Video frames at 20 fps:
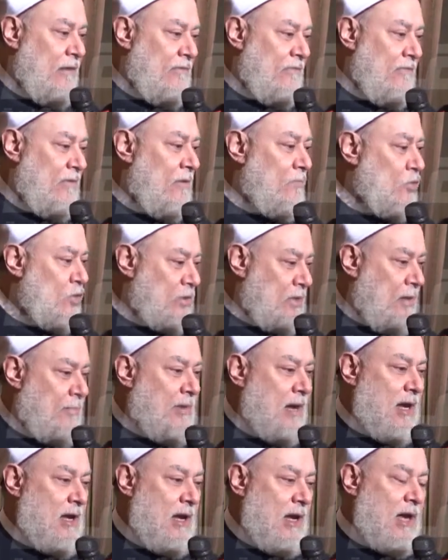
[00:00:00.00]
في
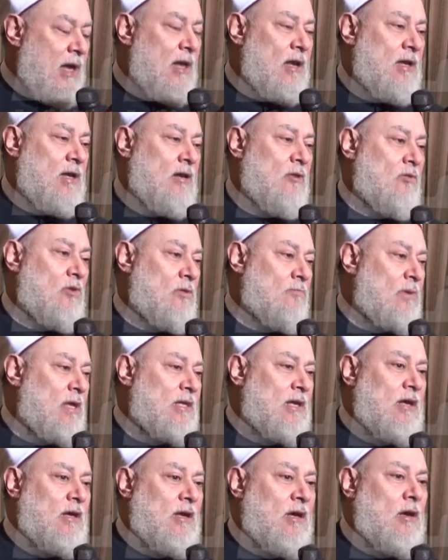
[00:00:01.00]
المجتمع الاهلي
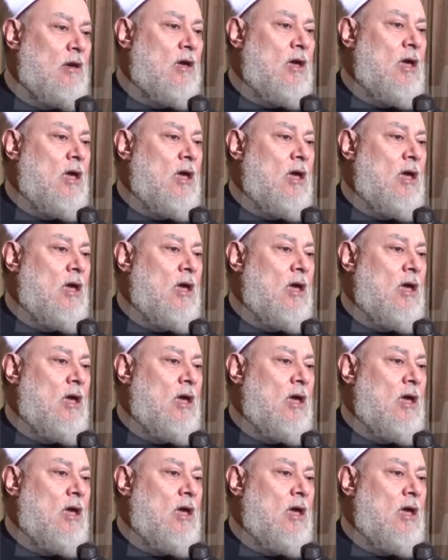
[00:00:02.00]
والمدني